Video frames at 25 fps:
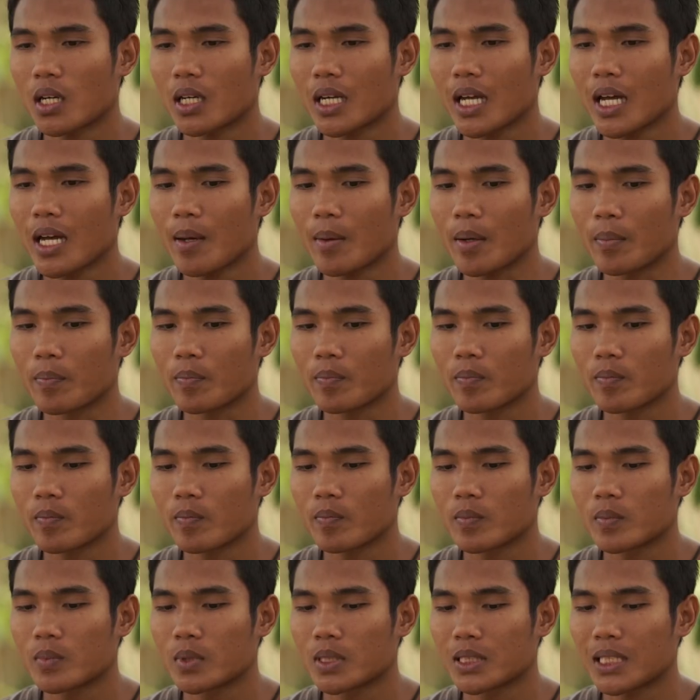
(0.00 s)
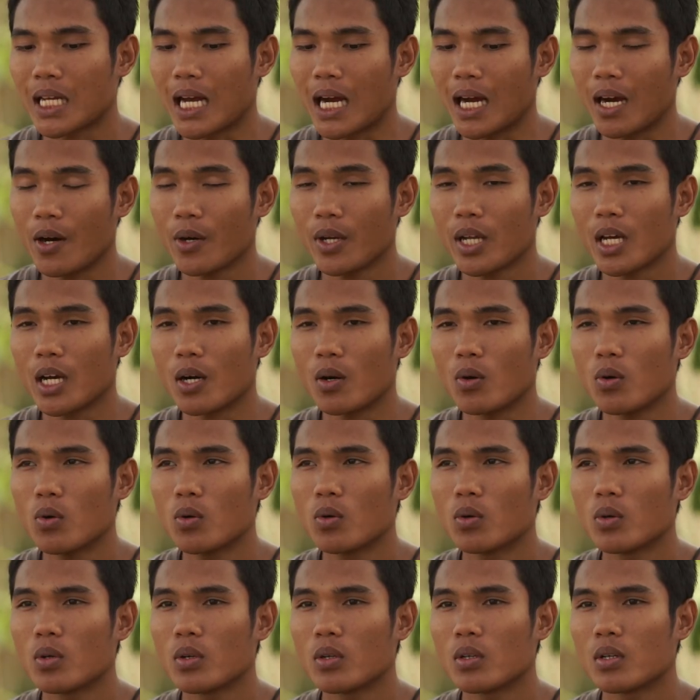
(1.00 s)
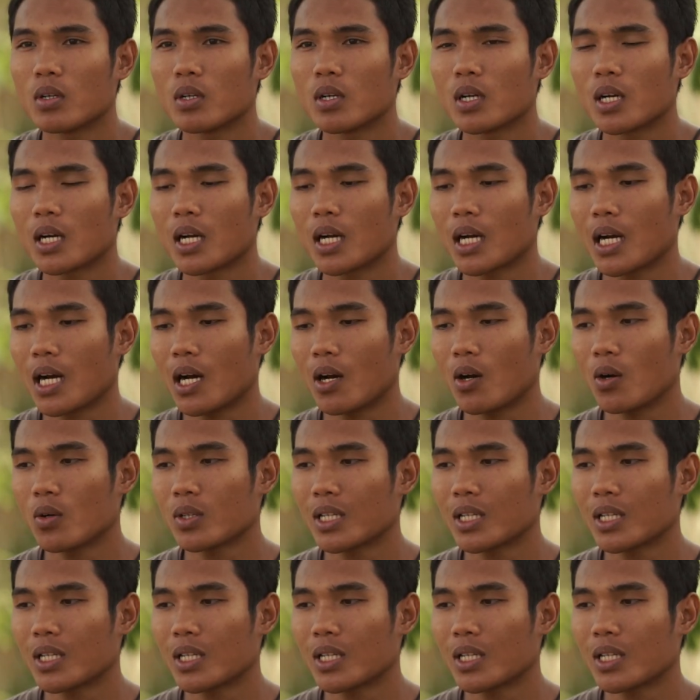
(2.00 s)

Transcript: ก็ถ้าแบบสั่งเขาแถวเขา